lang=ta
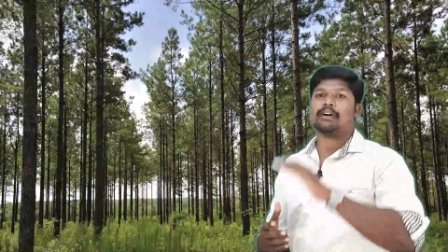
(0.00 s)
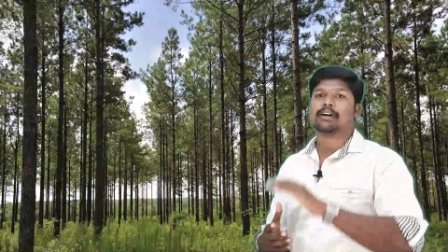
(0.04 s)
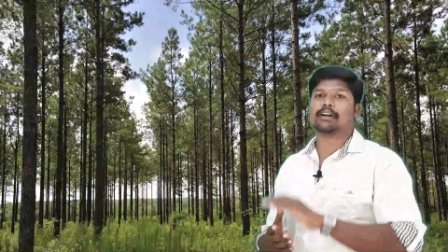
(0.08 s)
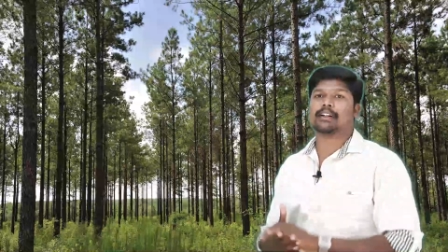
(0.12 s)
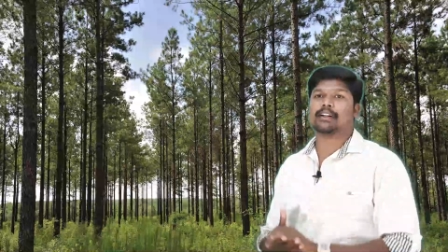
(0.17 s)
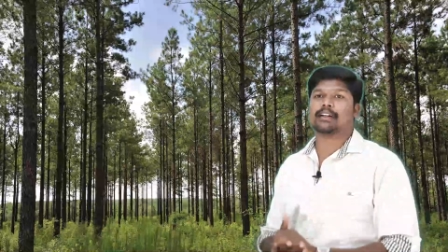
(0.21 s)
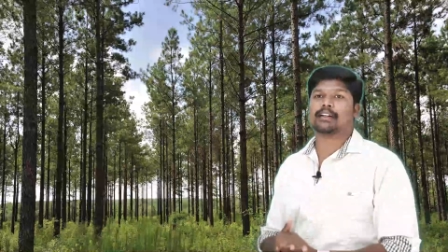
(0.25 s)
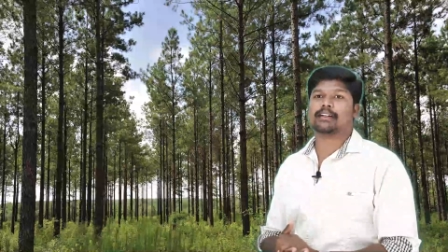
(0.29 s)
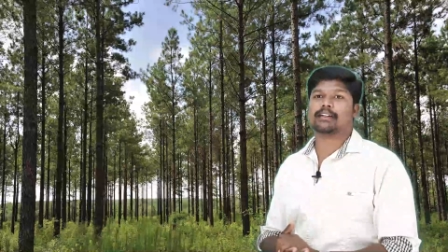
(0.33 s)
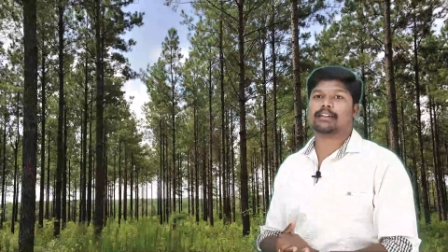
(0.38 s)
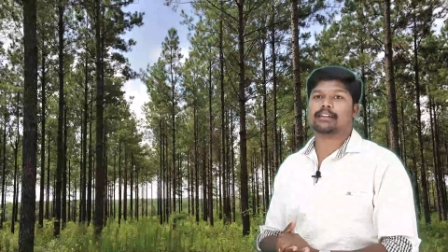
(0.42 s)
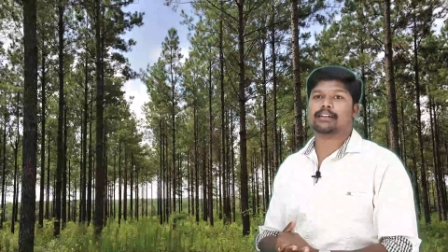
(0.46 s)

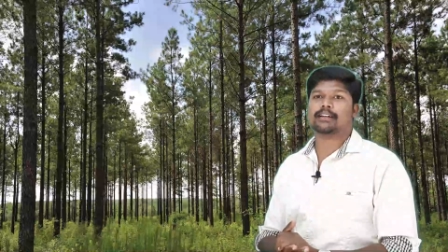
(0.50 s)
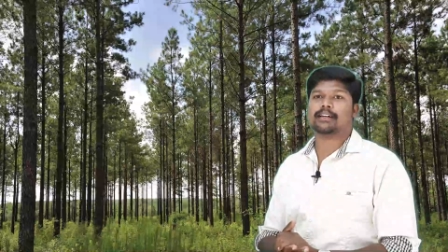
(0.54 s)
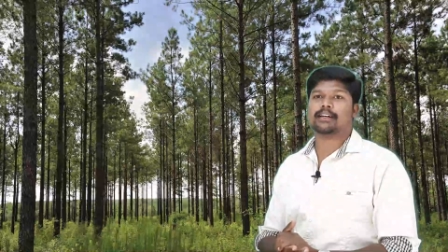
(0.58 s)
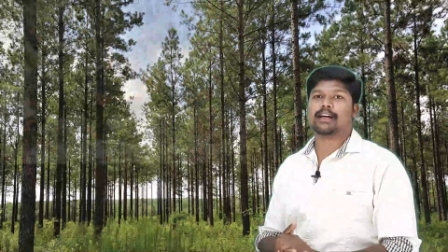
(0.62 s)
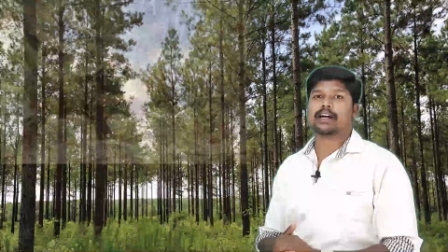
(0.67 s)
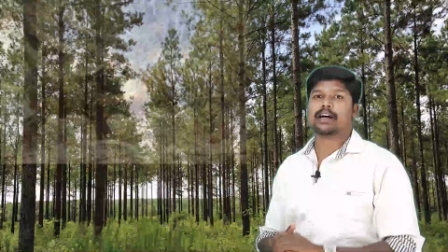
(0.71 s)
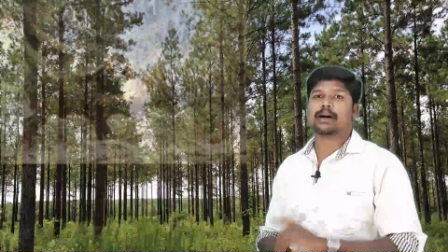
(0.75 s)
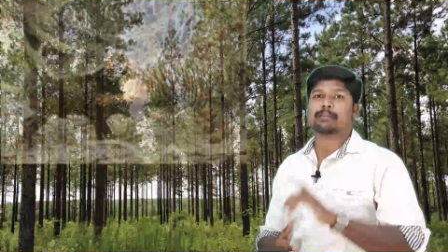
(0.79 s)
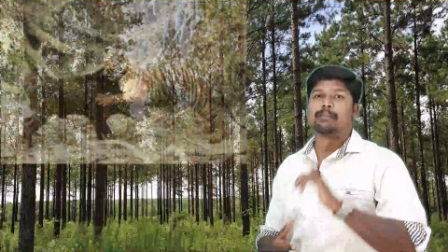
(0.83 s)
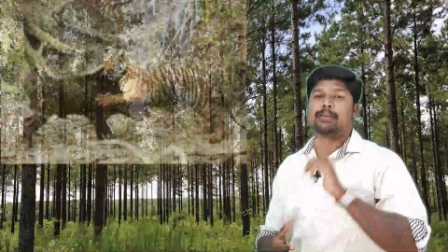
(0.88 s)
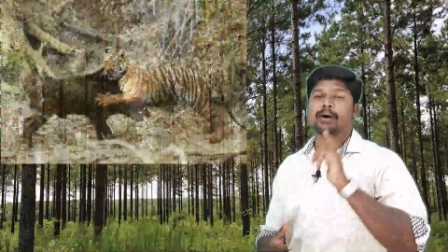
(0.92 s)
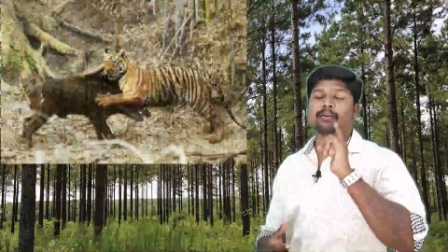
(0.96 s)
பார்க்குறாரு
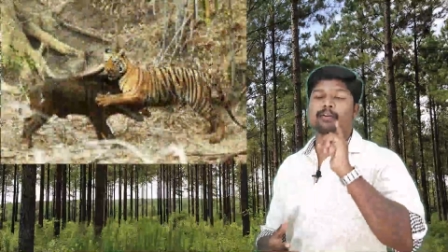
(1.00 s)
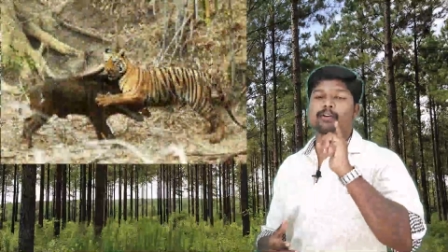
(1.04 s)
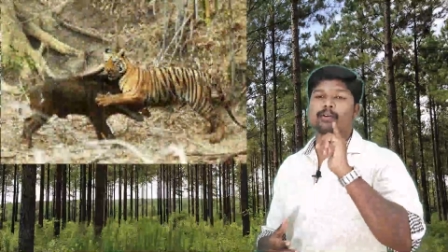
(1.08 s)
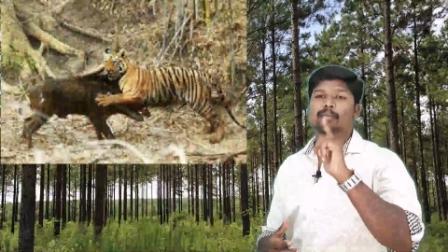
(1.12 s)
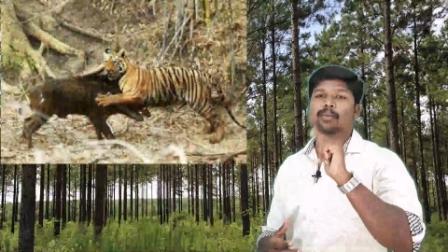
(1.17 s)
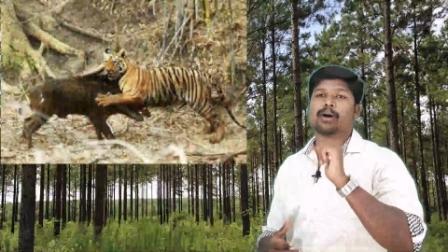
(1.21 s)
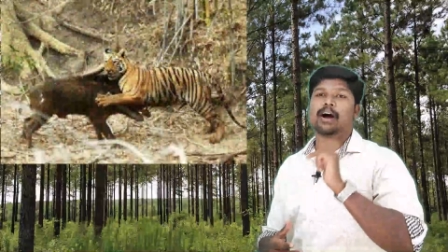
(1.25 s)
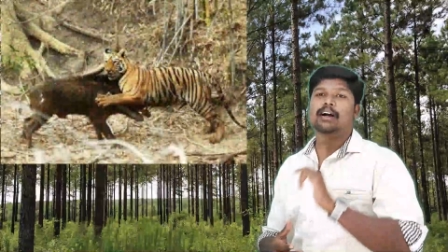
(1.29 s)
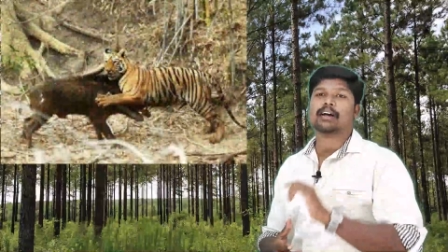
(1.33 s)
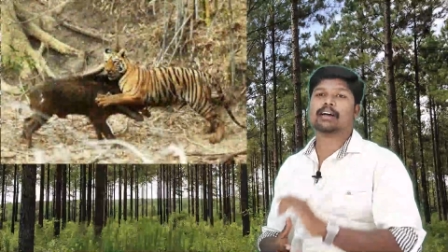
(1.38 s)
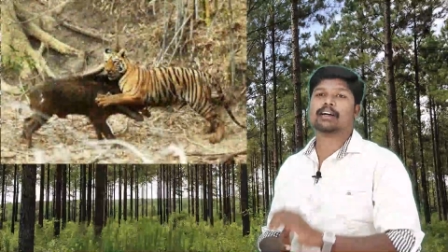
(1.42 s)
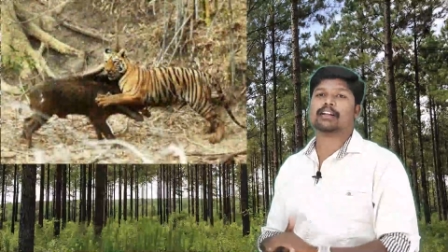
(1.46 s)
அப்போ அவர்
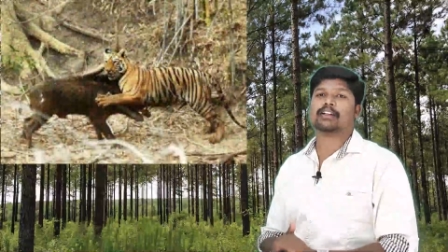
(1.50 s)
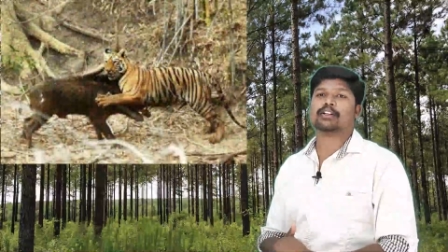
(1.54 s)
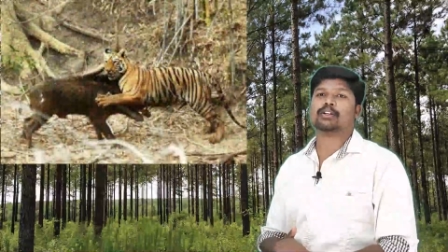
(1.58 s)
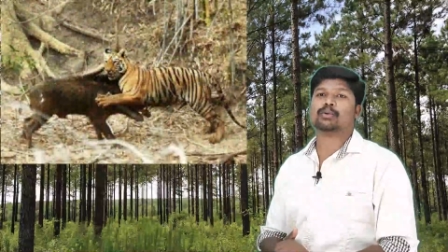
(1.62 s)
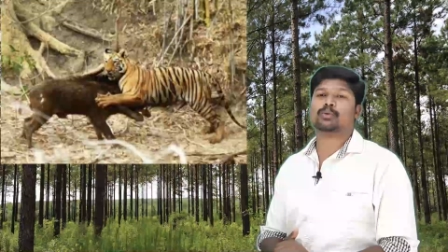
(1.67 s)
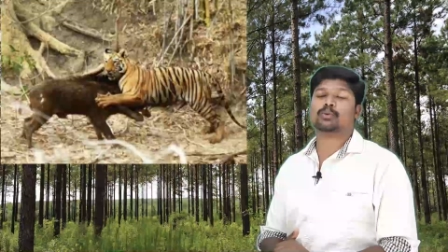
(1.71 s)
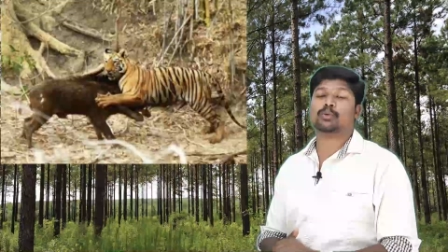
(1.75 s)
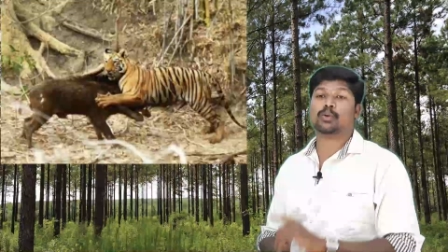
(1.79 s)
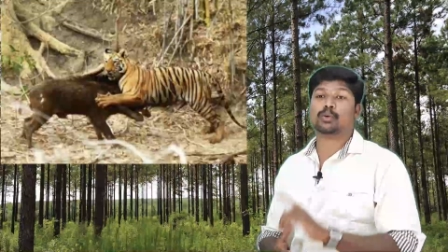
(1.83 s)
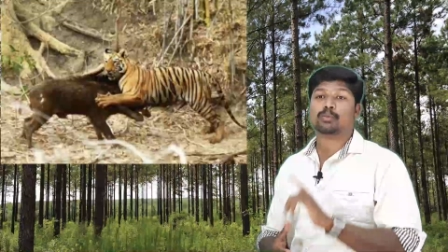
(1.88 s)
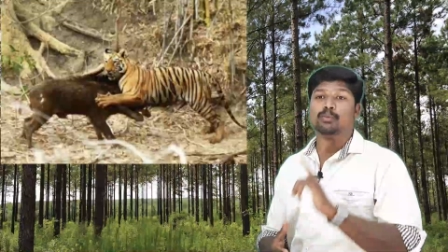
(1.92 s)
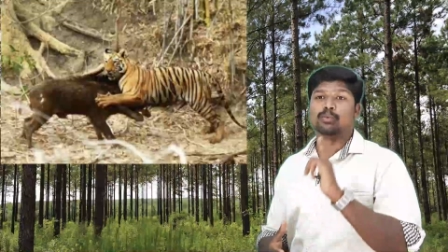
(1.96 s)
பார்க்குறது
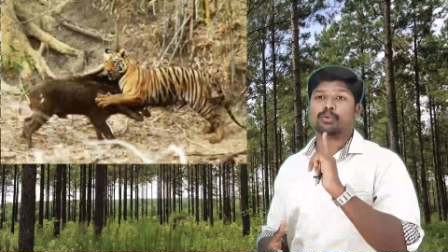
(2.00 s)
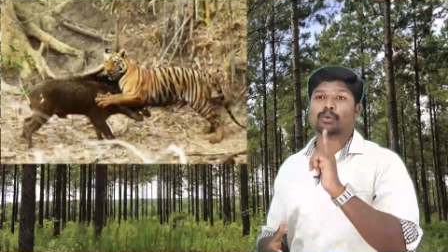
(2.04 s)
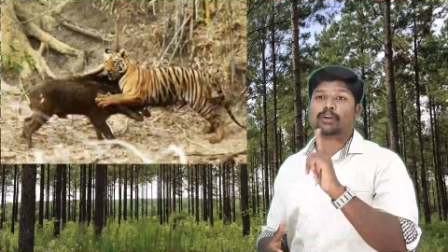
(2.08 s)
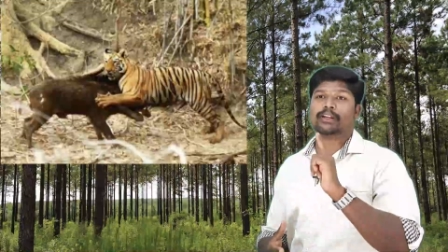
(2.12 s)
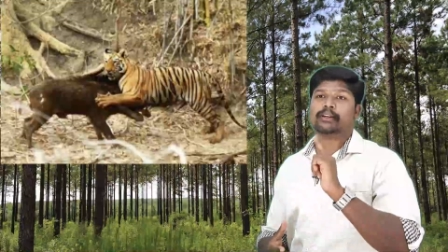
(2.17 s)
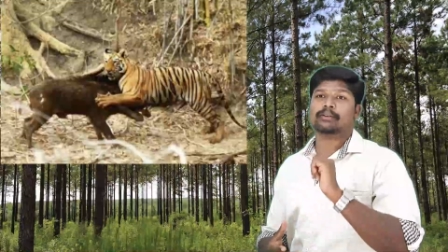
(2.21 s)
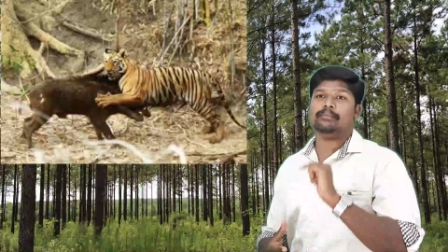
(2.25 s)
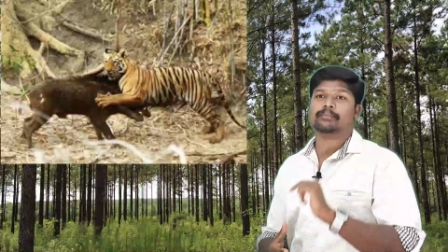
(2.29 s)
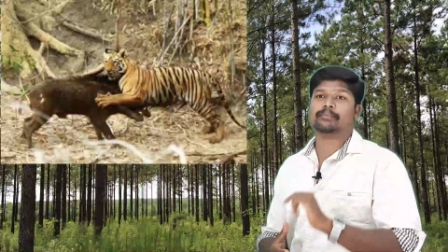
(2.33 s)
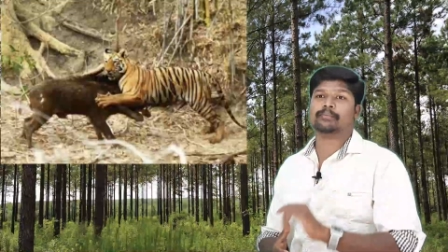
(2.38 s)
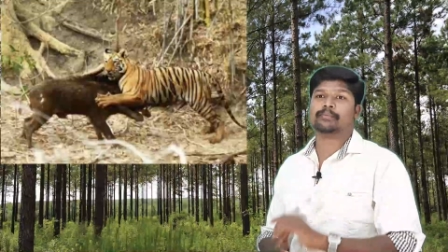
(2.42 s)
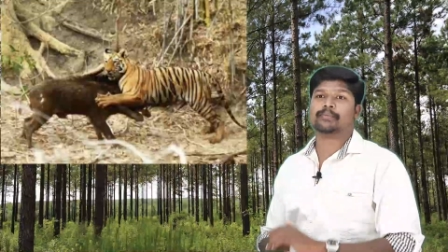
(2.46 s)
ஒரு புலி